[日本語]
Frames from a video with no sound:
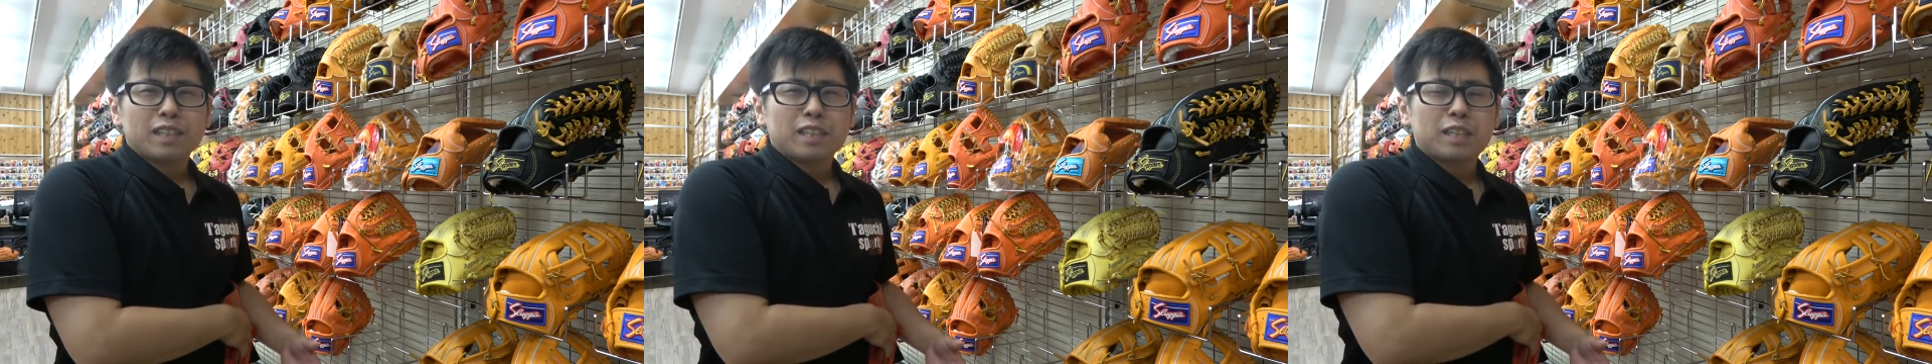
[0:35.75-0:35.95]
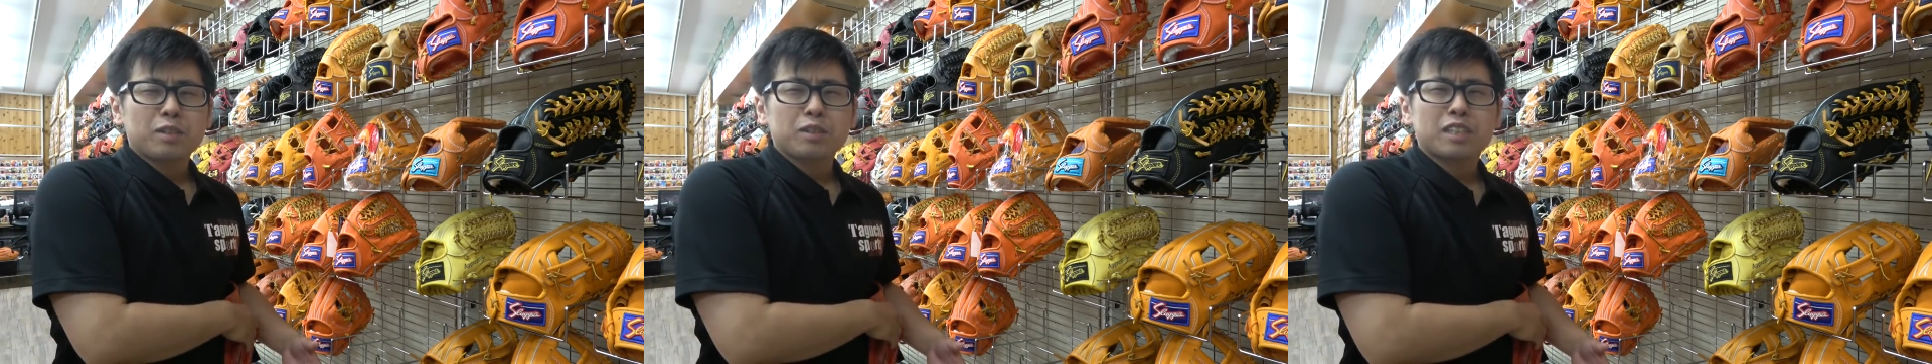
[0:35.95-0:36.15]

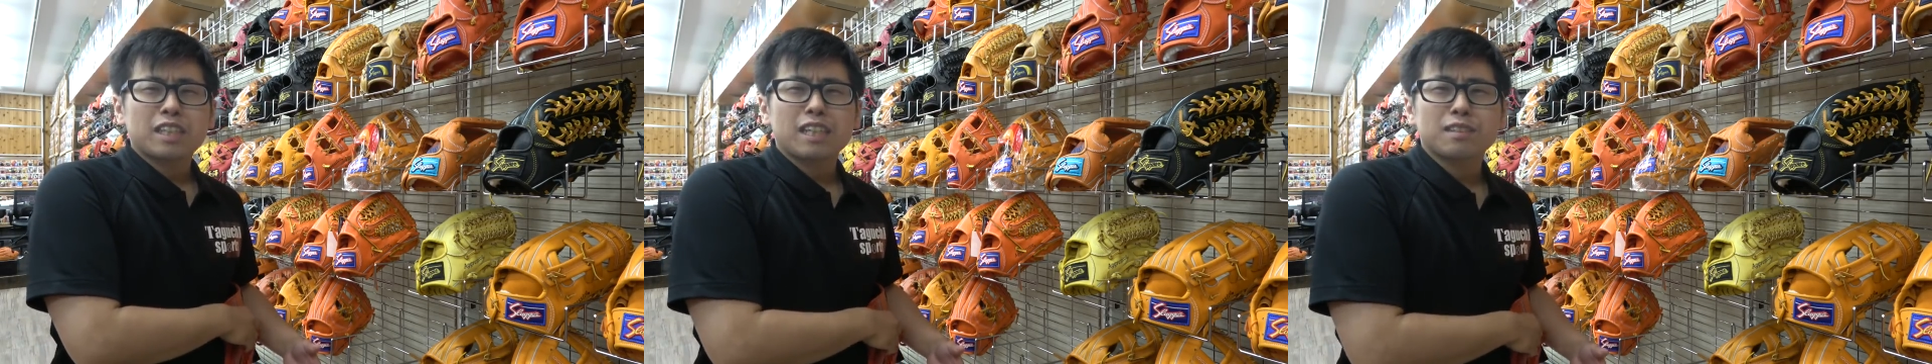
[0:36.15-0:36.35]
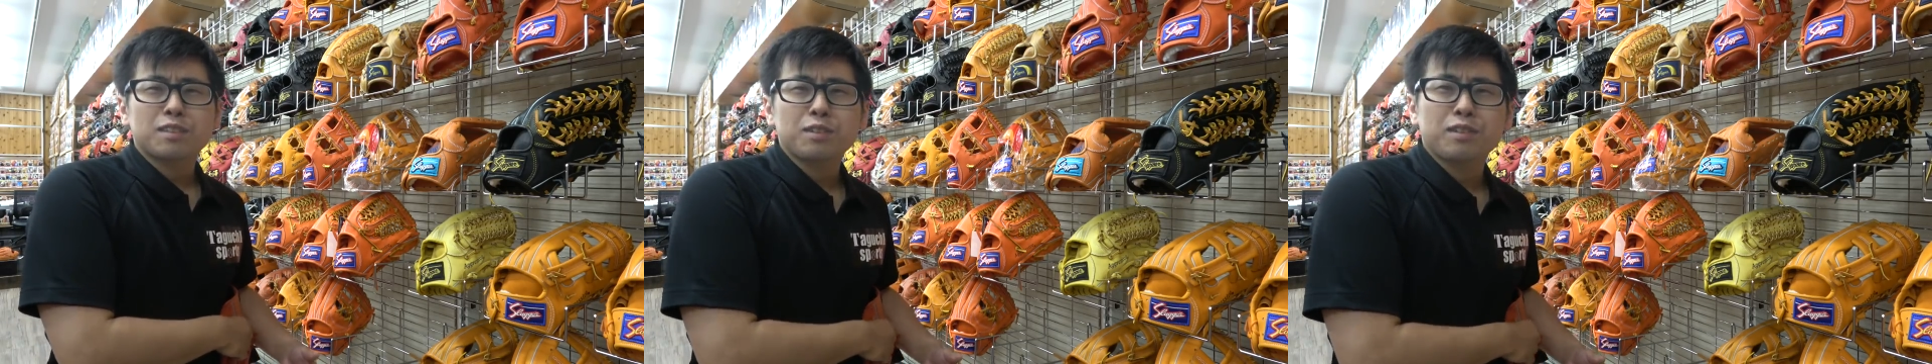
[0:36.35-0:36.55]
気を散
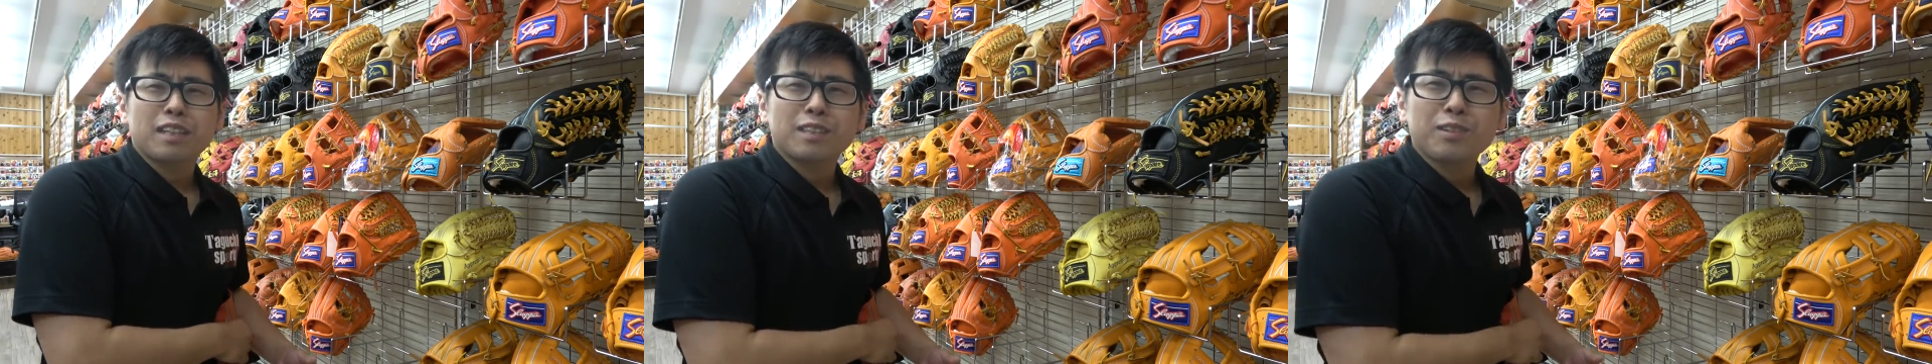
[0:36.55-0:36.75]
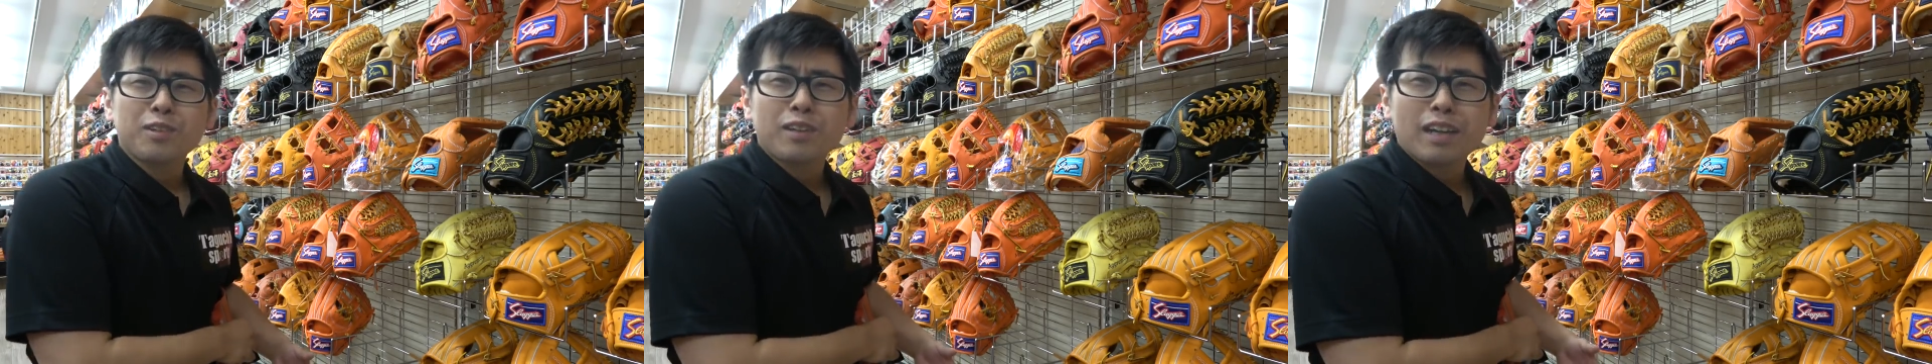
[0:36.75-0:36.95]
らすよう
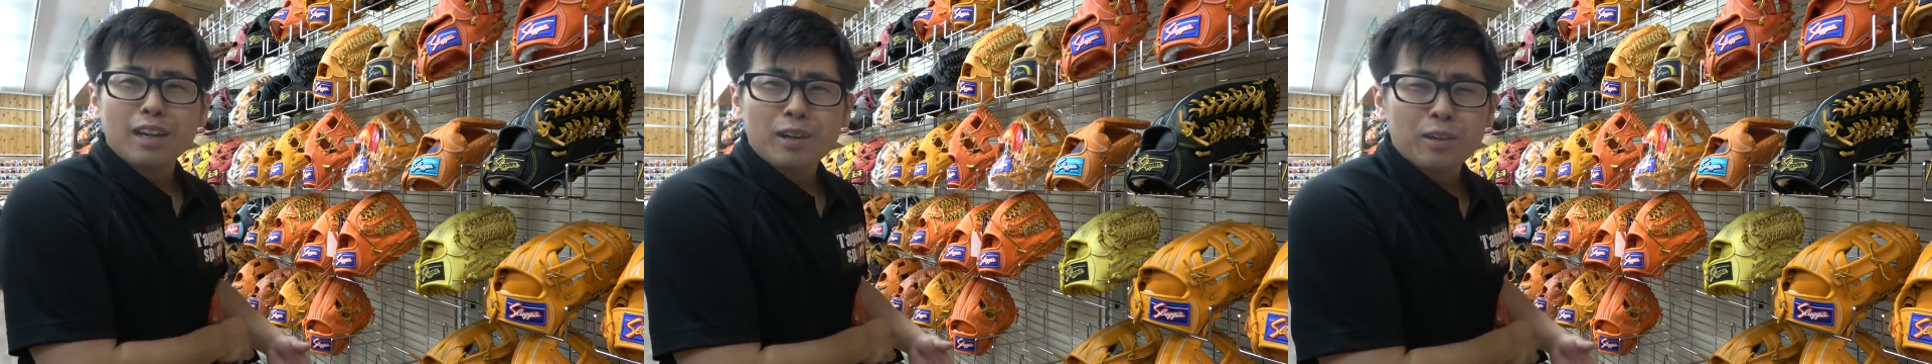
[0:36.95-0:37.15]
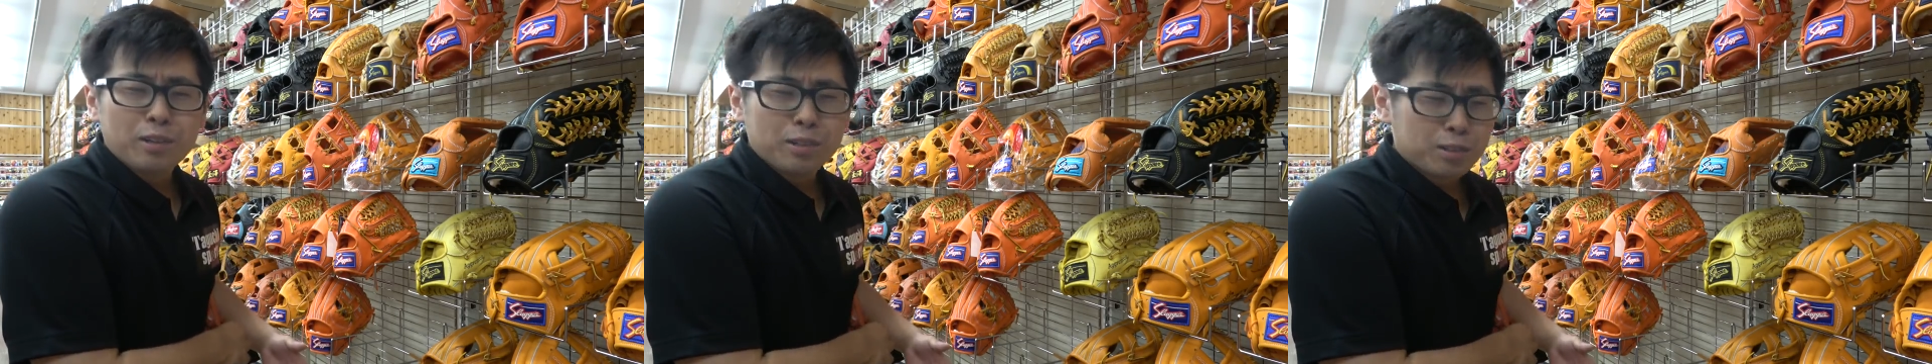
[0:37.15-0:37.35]
な動
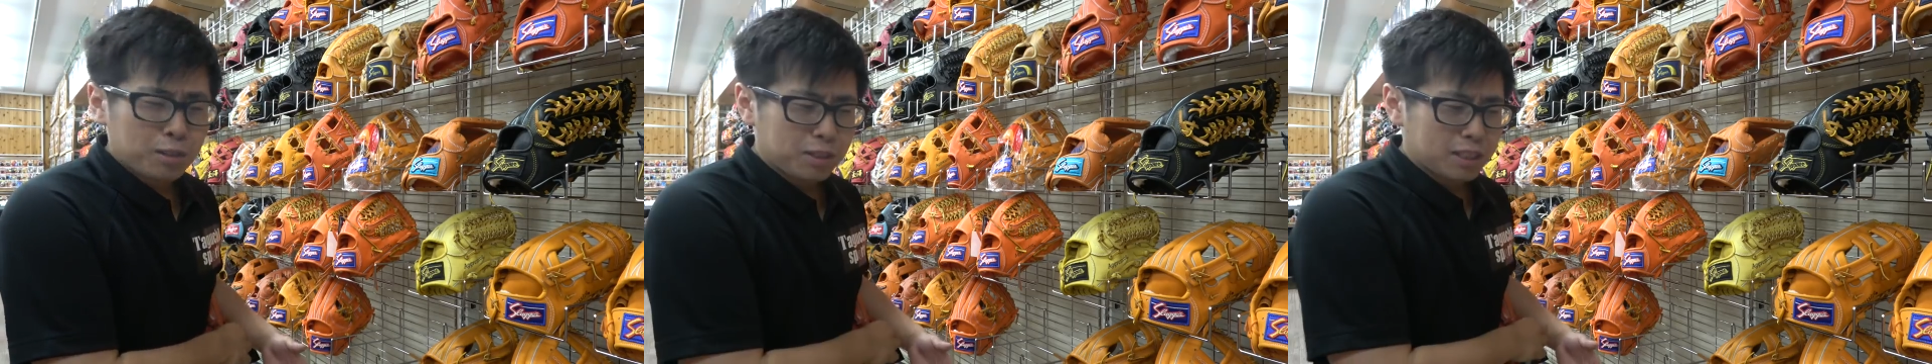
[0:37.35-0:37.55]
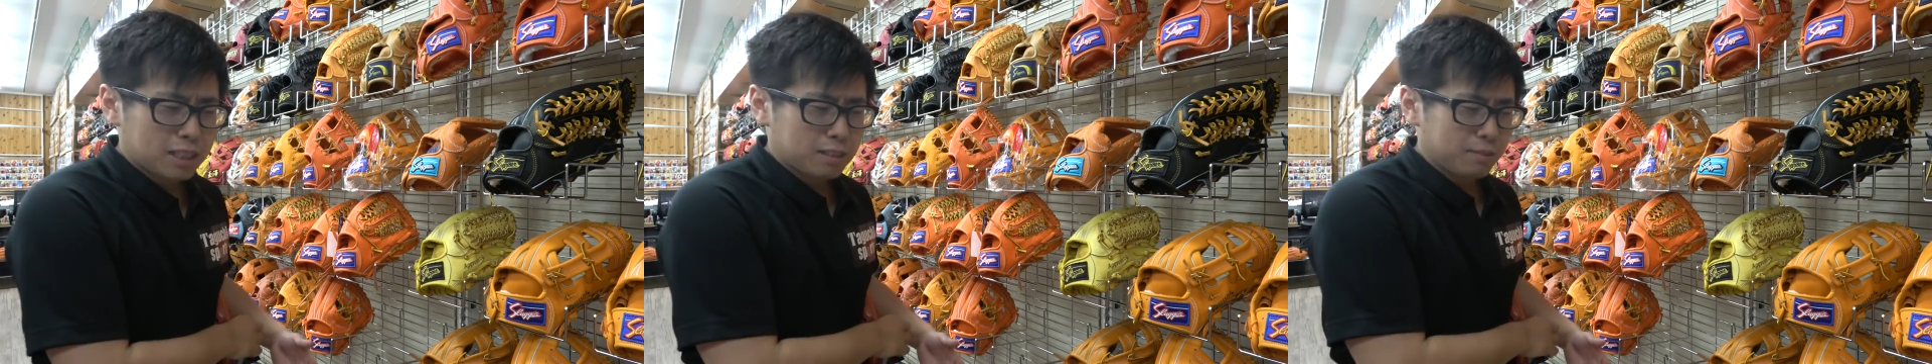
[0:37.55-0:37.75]
画を
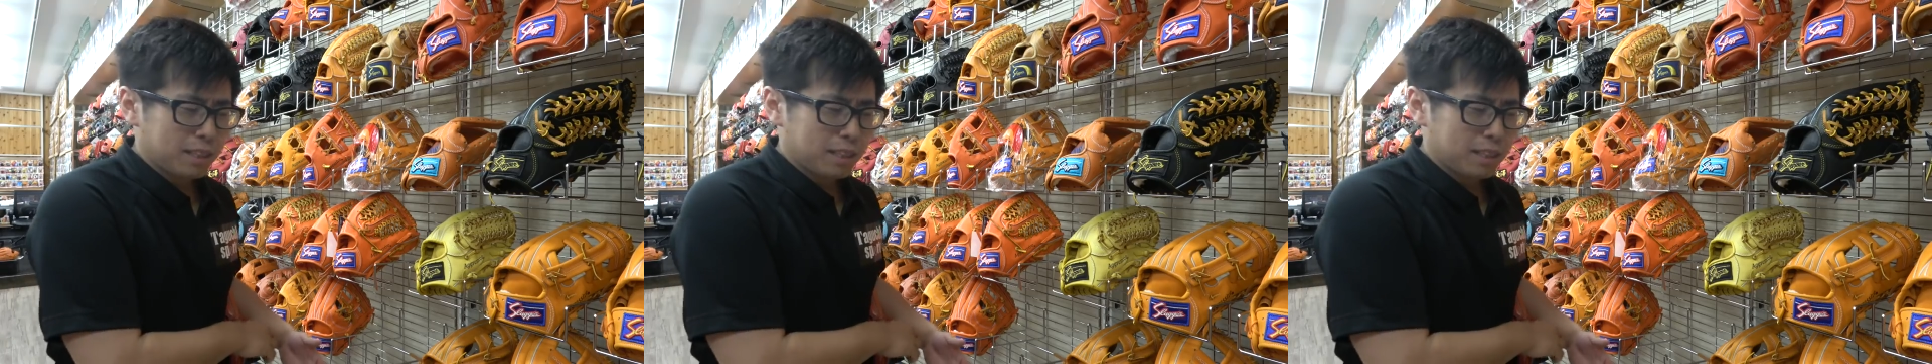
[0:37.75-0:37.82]
撮ってし